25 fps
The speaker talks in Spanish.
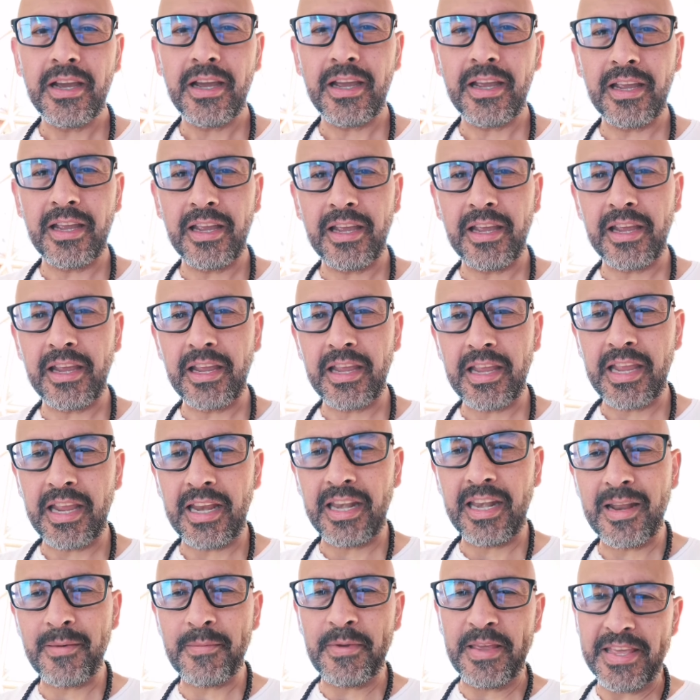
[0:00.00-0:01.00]
eh,
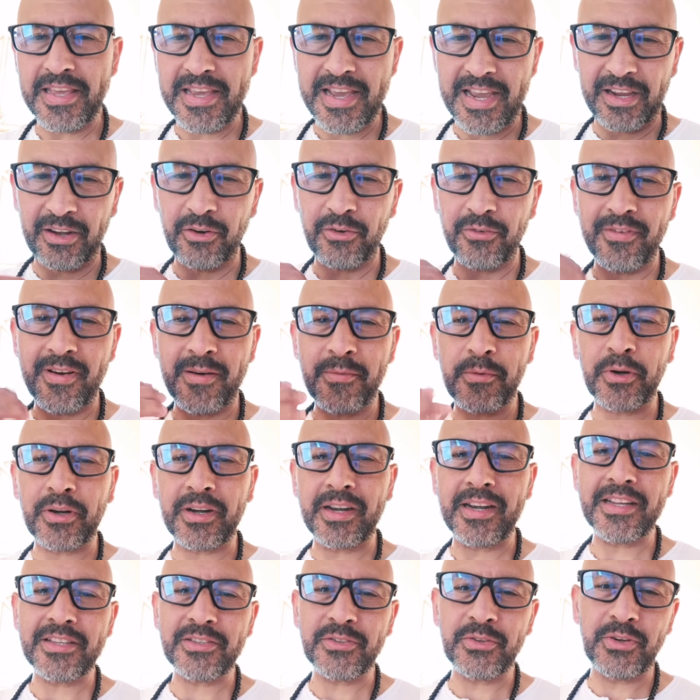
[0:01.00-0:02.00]
en la medida que nos vamos
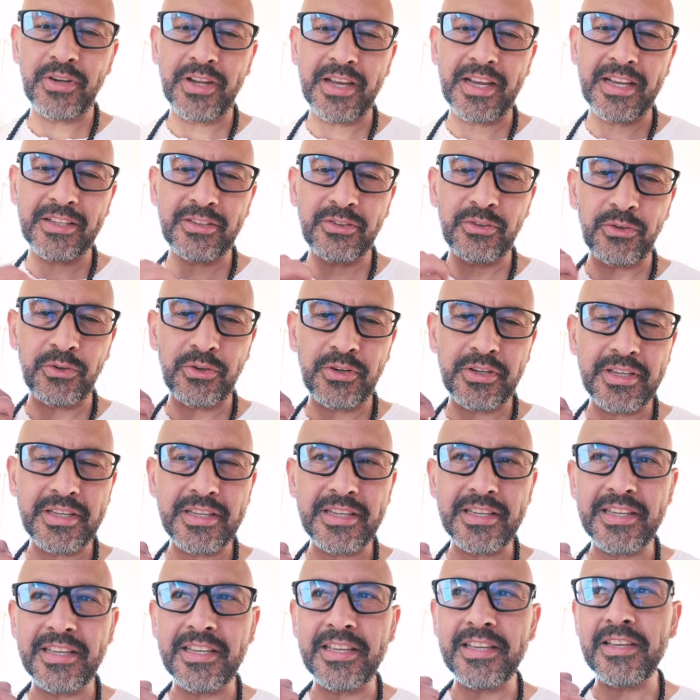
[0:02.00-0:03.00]
relacionando
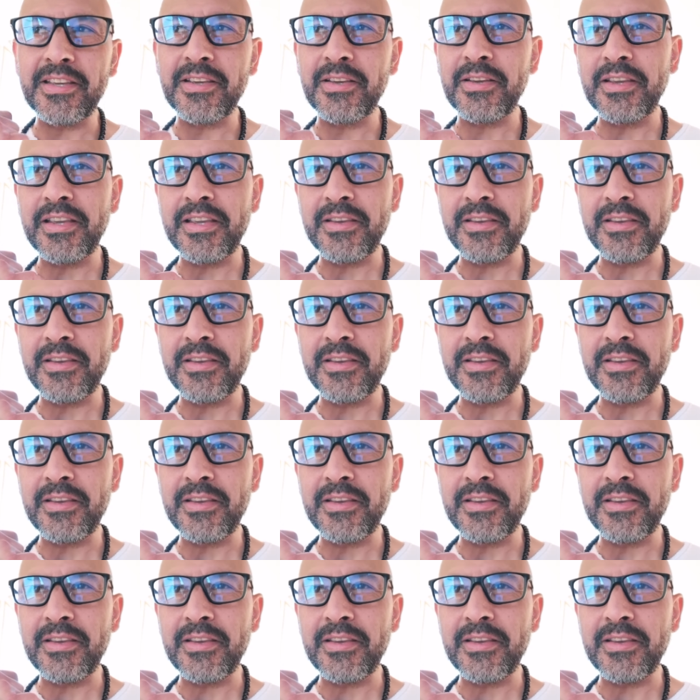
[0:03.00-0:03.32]
y,